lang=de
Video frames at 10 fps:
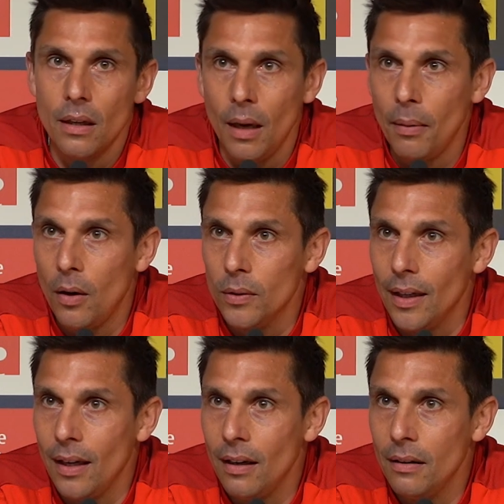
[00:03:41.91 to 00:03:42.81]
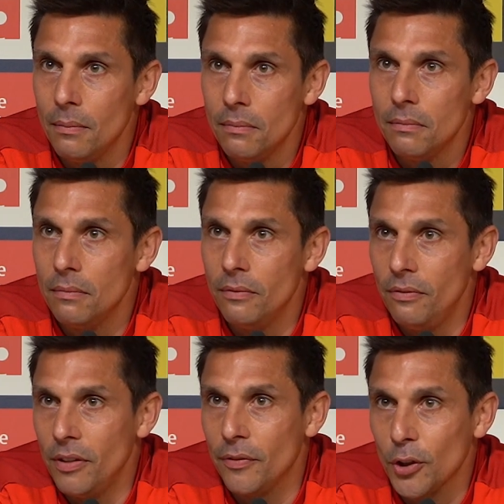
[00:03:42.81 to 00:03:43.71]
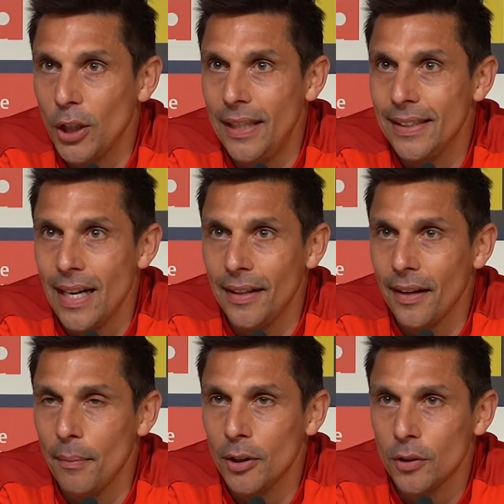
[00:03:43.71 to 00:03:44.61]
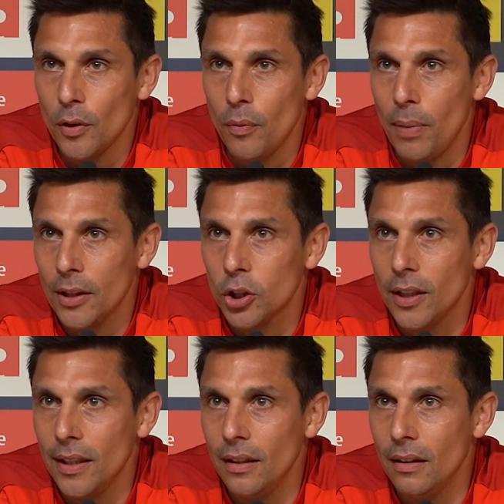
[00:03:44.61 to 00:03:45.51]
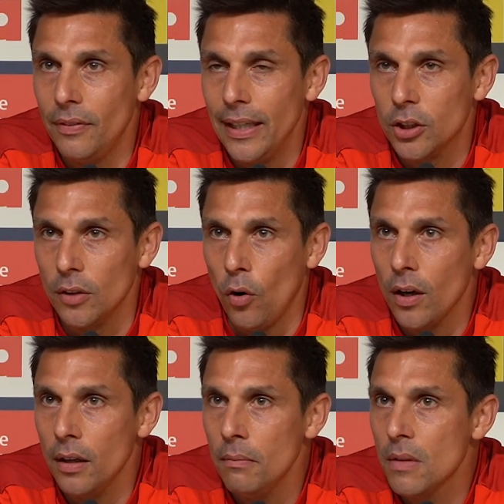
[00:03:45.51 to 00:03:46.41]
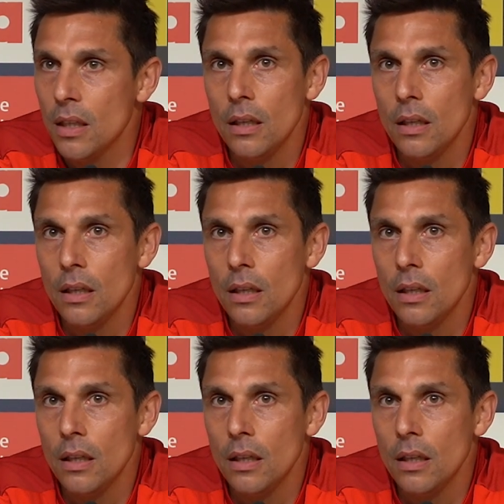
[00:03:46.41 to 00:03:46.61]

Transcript: Aber auch da ähm, wird wahrscheinlich eine andere Mannschaft auf dem Platz stehen äh, wie letzte Woche.